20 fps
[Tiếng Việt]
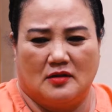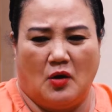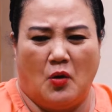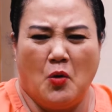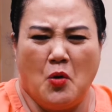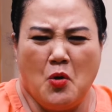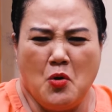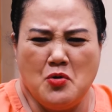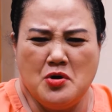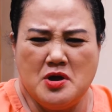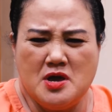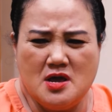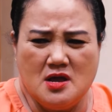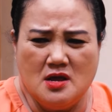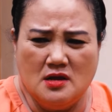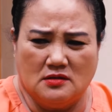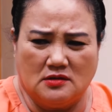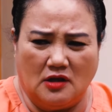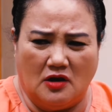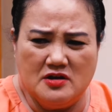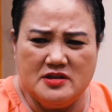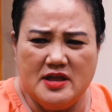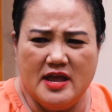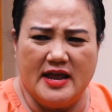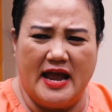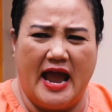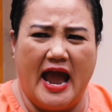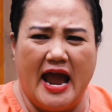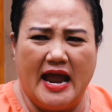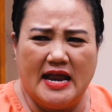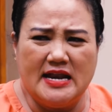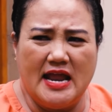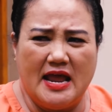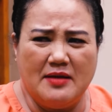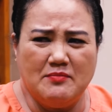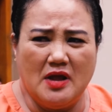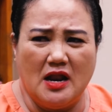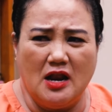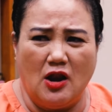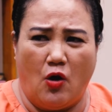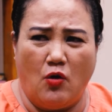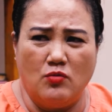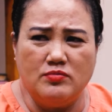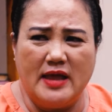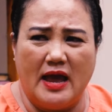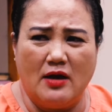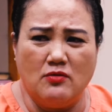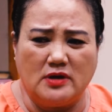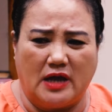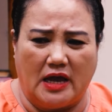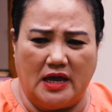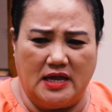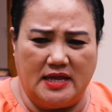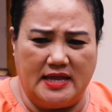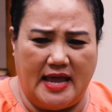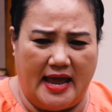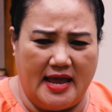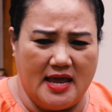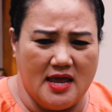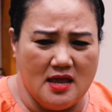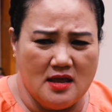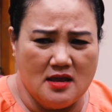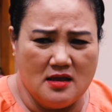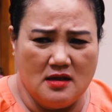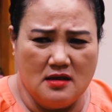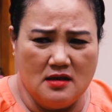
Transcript: thôi tự nhiên hai anh em cái lộn nhau kỳ vậy